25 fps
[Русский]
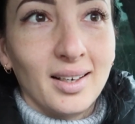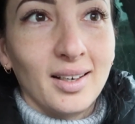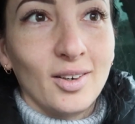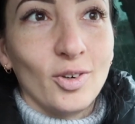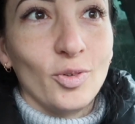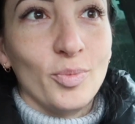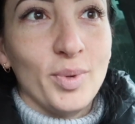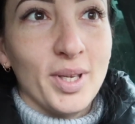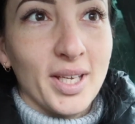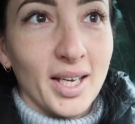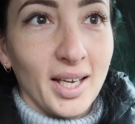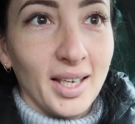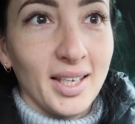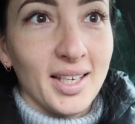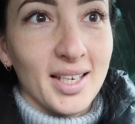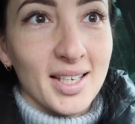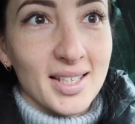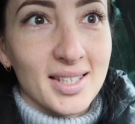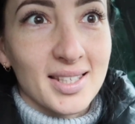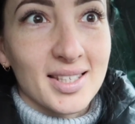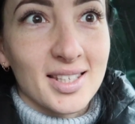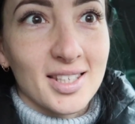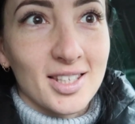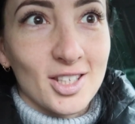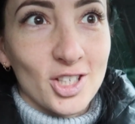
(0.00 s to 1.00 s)
у меня
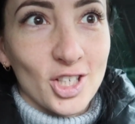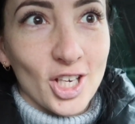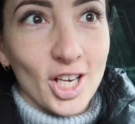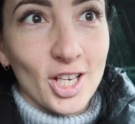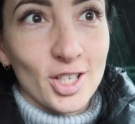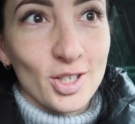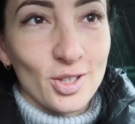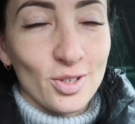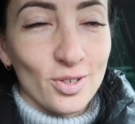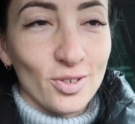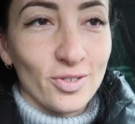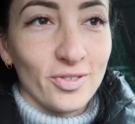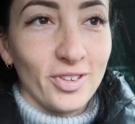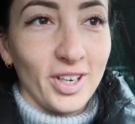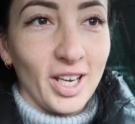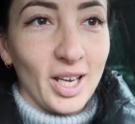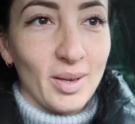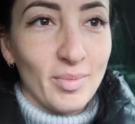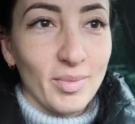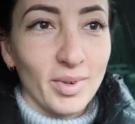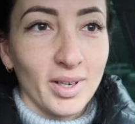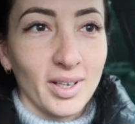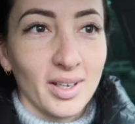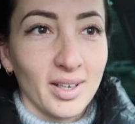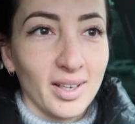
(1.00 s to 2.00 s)
есть, к счастью,
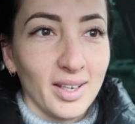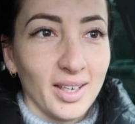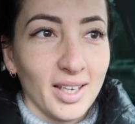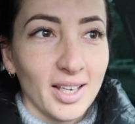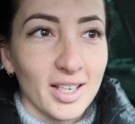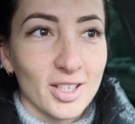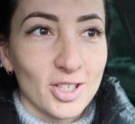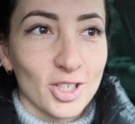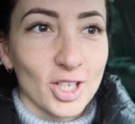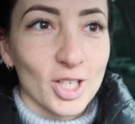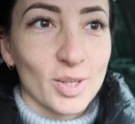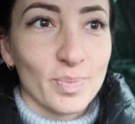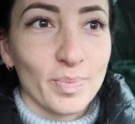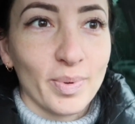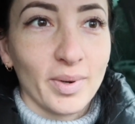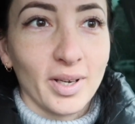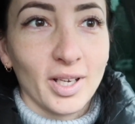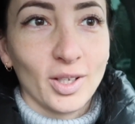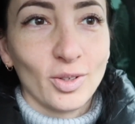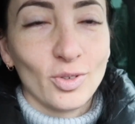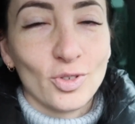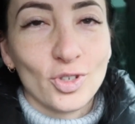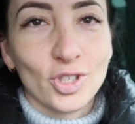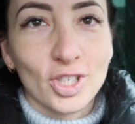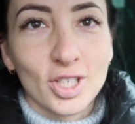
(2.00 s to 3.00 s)
время. Я сейчас
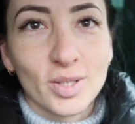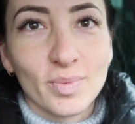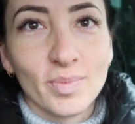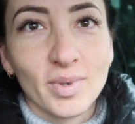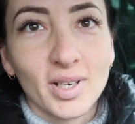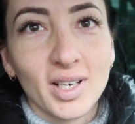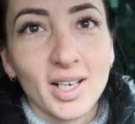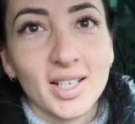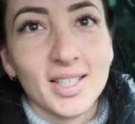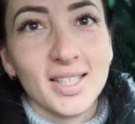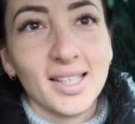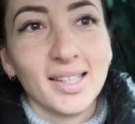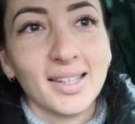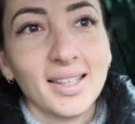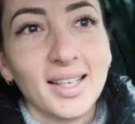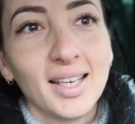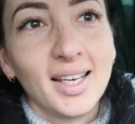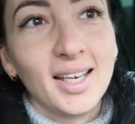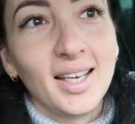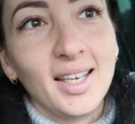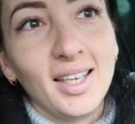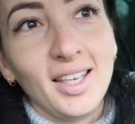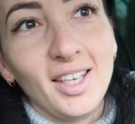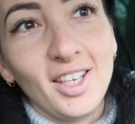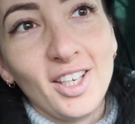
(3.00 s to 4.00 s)
проеду через магазин
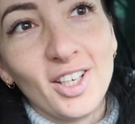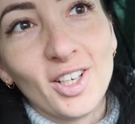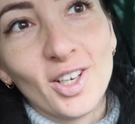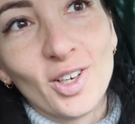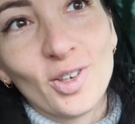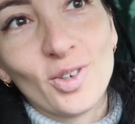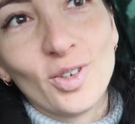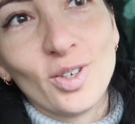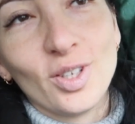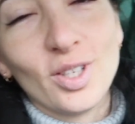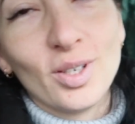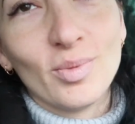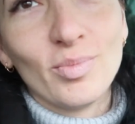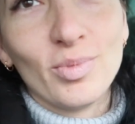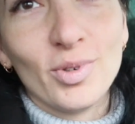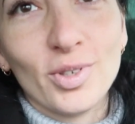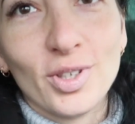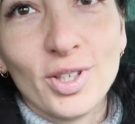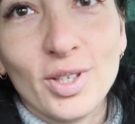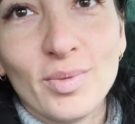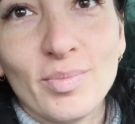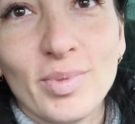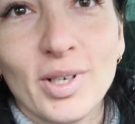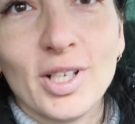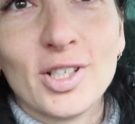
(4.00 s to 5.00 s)
и какой-нибудь
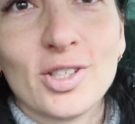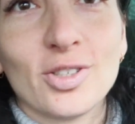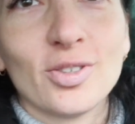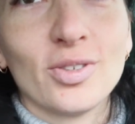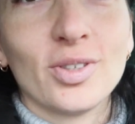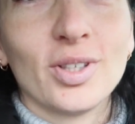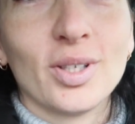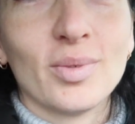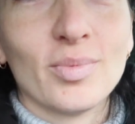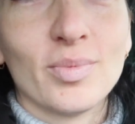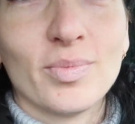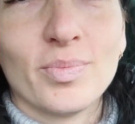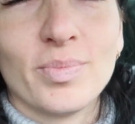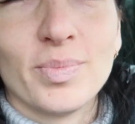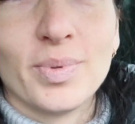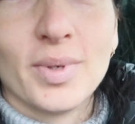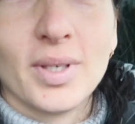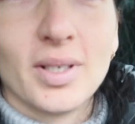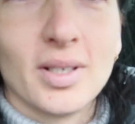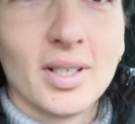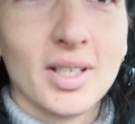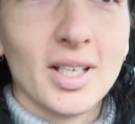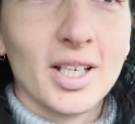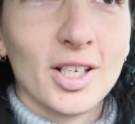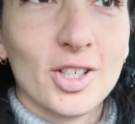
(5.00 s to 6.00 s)
небольшой там
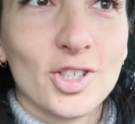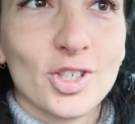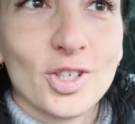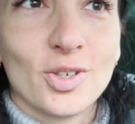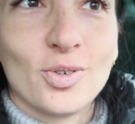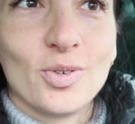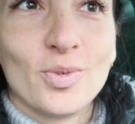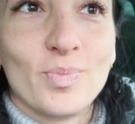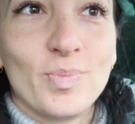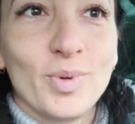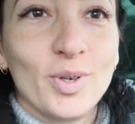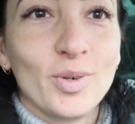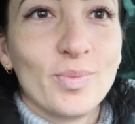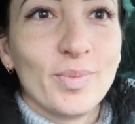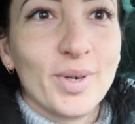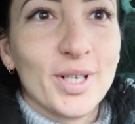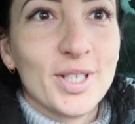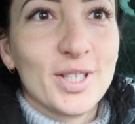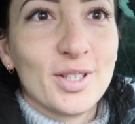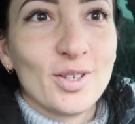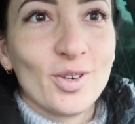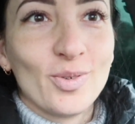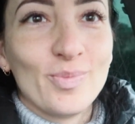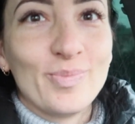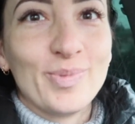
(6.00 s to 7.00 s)
подарочек куплю
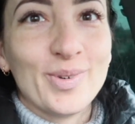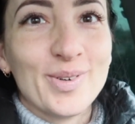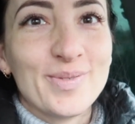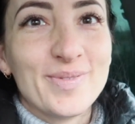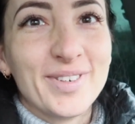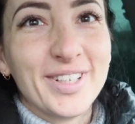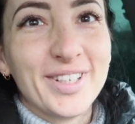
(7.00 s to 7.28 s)
мастеру по